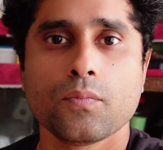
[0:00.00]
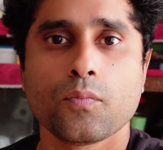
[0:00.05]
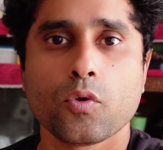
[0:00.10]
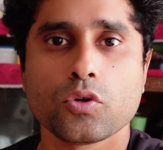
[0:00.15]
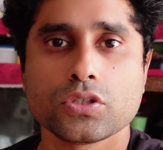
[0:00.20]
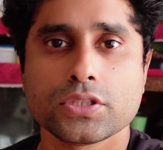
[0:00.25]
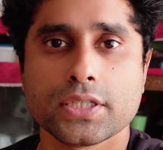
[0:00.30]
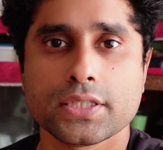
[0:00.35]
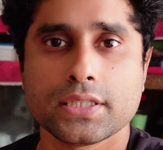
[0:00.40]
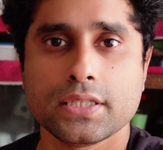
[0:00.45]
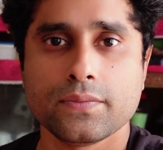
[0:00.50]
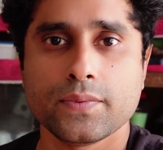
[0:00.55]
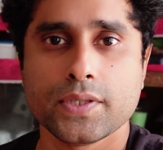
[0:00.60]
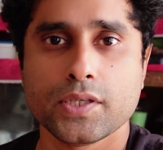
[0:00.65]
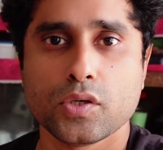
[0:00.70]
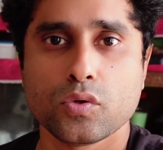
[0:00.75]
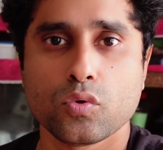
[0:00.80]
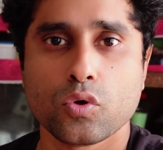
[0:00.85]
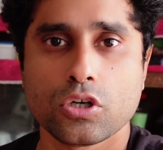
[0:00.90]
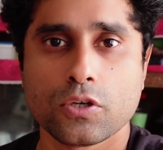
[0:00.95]
প্রত্যেকটি
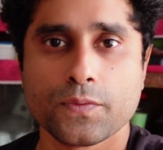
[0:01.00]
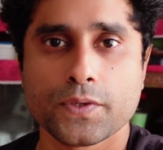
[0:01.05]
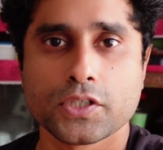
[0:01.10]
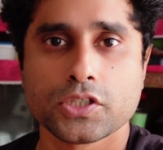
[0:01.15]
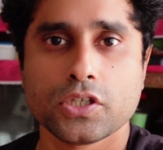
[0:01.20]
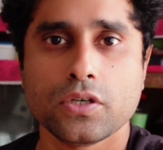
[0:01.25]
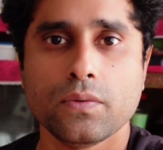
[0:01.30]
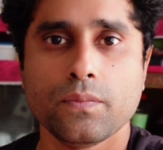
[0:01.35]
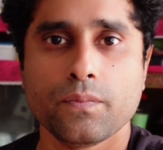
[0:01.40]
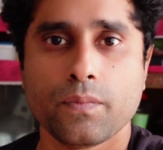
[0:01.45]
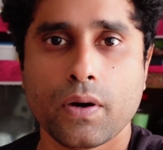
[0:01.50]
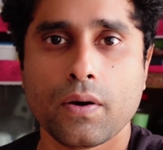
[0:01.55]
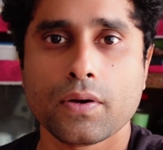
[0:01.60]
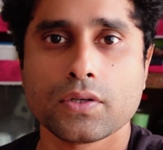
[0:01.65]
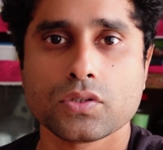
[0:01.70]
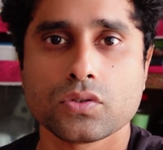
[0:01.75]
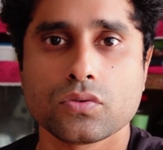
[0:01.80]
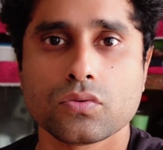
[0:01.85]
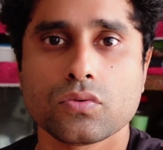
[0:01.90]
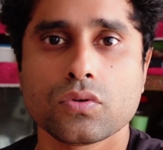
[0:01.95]
ভিডিওর নোটিফিকেশন
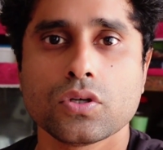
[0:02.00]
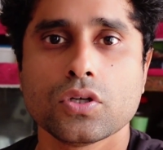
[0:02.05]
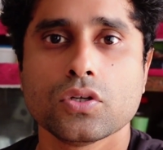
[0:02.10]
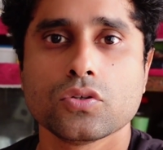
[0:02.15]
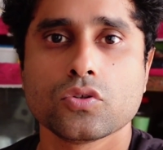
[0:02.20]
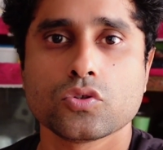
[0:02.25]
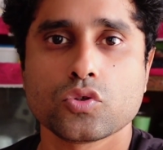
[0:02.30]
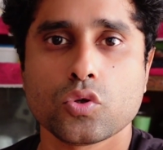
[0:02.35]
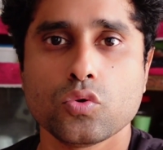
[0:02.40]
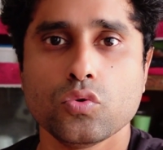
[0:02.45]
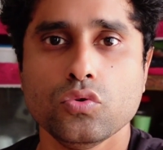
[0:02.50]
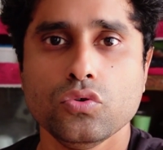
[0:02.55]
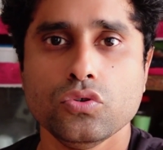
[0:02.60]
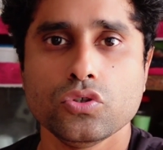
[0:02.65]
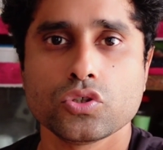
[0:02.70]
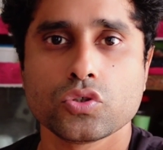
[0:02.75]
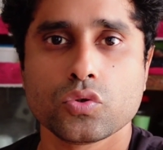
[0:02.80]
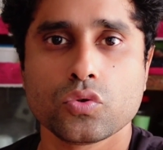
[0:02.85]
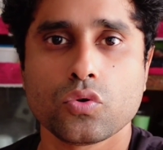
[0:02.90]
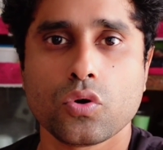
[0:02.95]
পাওয়ার জন্য তো চলুন
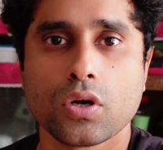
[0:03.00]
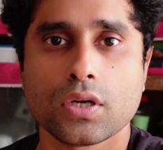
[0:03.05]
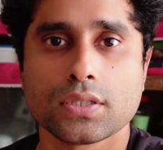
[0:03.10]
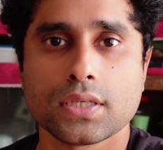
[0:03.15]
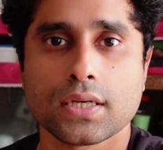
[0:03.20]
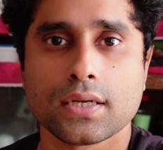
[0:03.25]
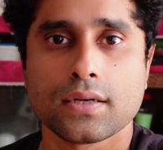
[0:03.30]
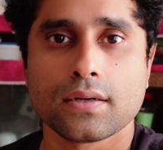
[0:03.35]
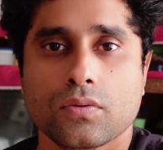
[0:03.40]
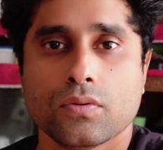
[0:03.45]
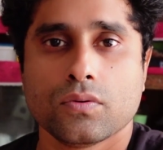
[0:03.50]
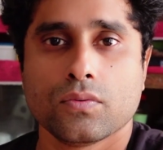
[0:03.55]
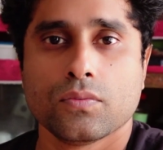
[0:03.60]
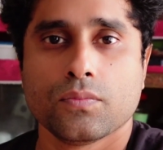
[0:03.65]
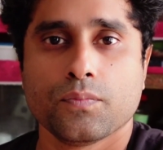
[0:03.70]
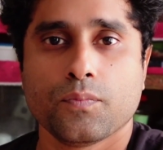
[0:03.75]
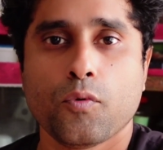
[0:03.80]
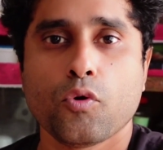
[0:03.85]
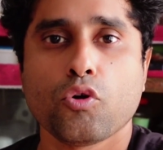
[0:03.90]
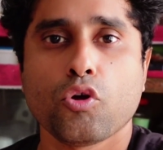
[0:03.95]
শুরু করা যাক
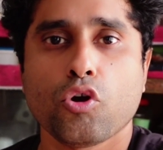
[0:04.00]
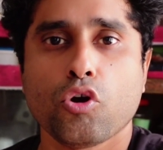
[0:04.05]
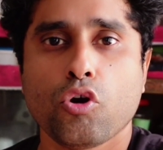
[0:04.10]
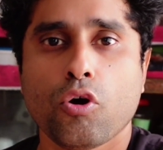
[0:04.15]
পনেরো